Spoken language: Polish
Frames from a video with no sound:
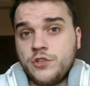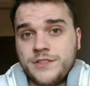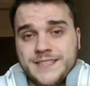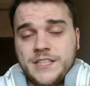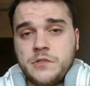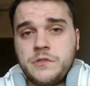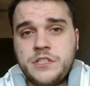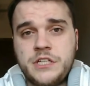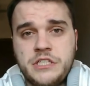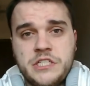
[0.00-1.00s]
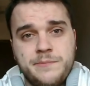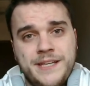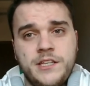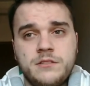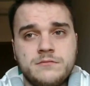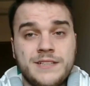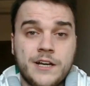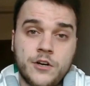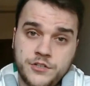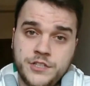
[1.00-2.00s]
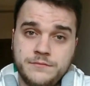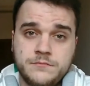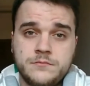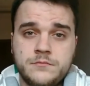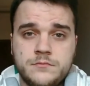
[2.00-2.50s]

kontakt najczęściej się zmieni na gorsze,